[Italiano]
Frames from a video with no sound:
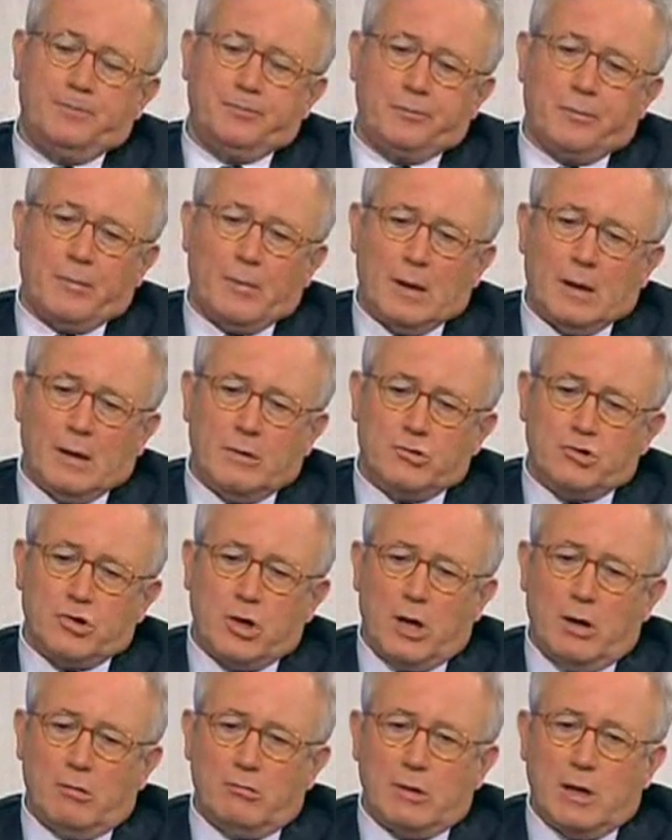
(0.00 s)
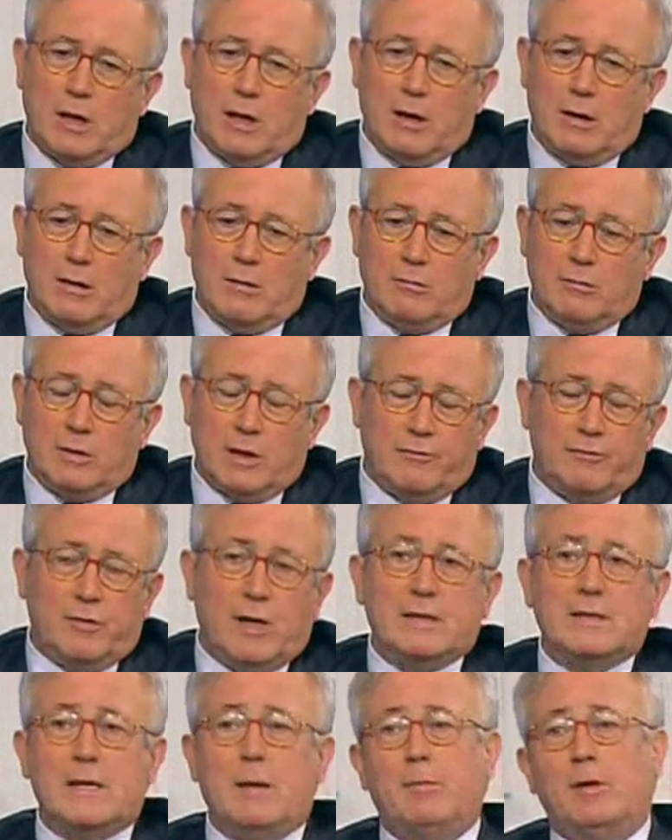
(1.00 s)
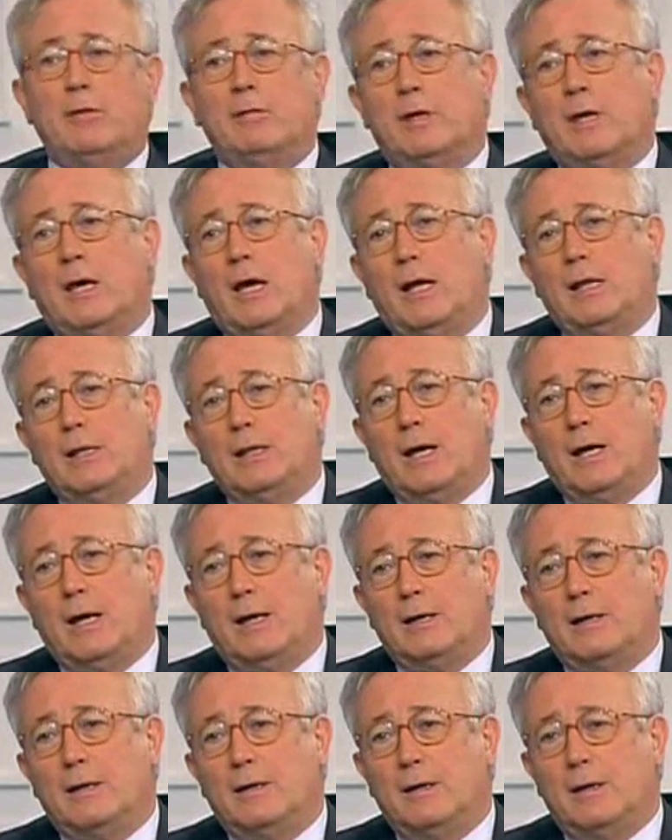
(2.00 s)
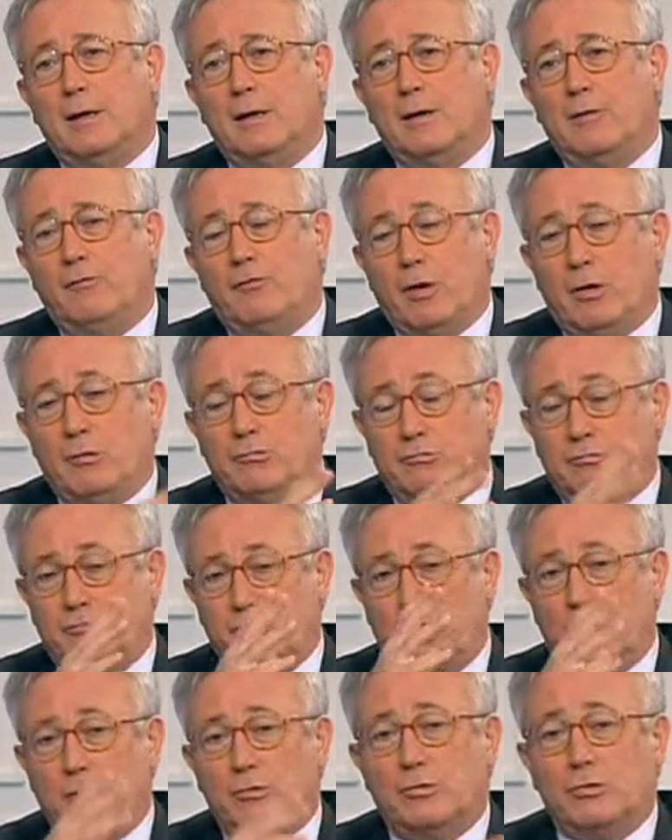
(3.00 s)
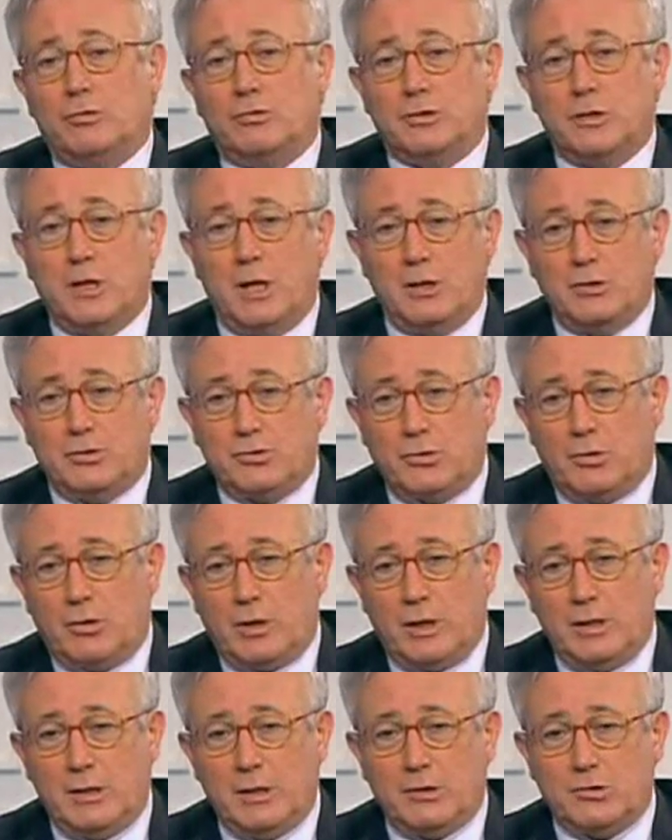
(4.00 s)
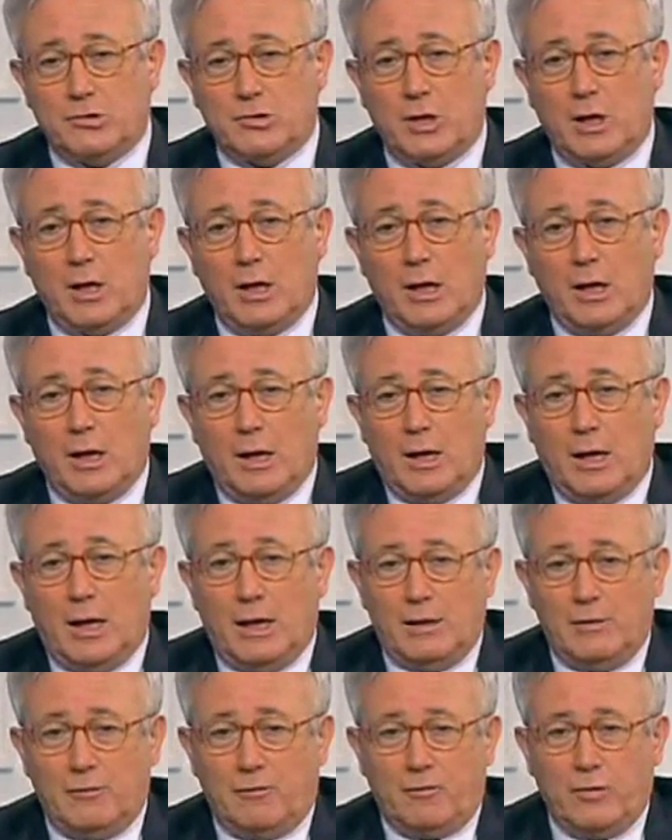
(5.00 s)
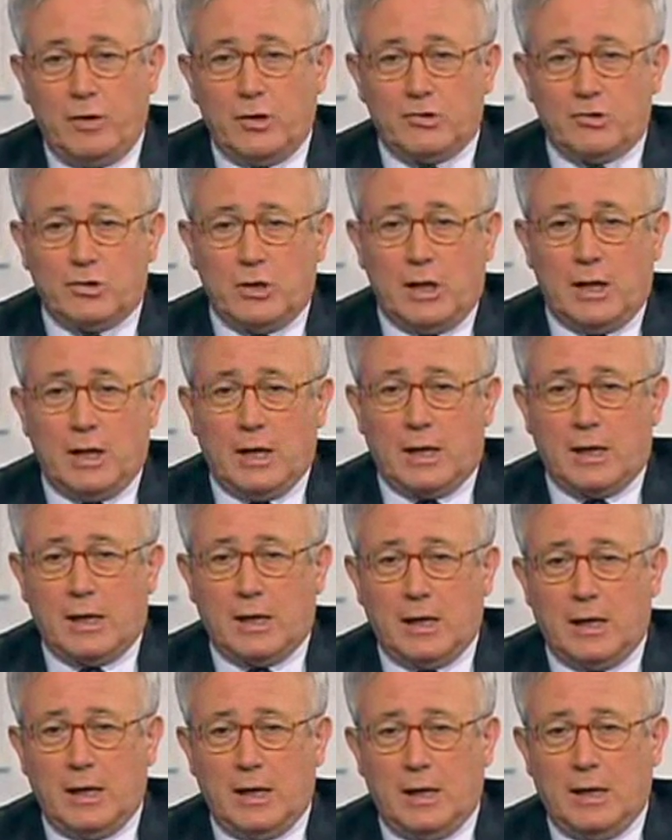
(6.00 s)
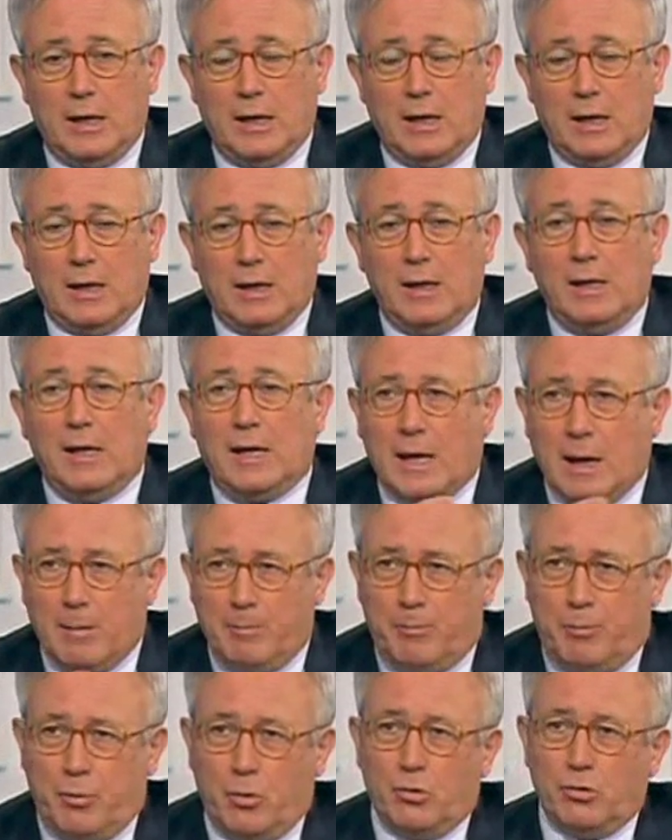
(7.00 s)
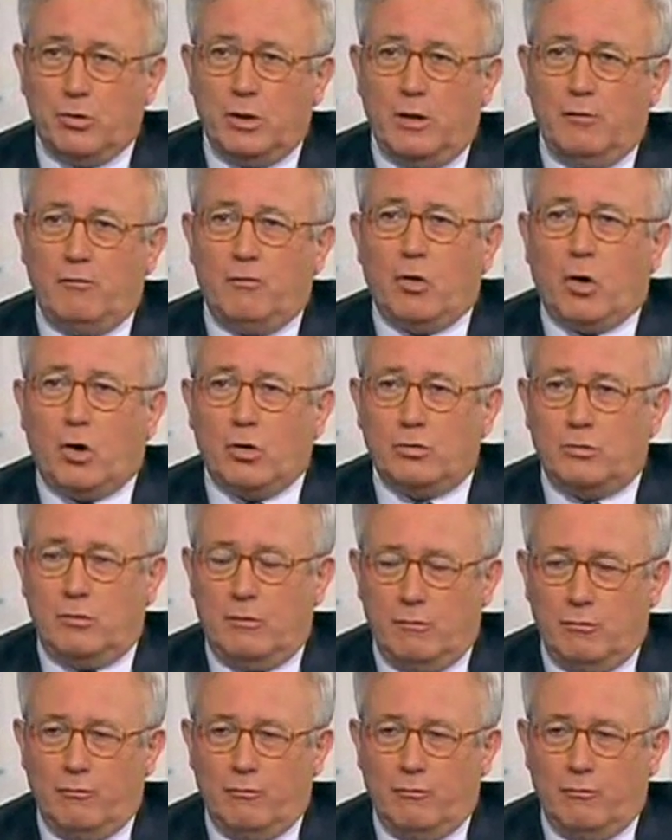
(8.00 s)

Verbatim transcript: Mm, c'è una, una, frase americana che, che, fa un certo senso, che dice è difficile che i capponi vot,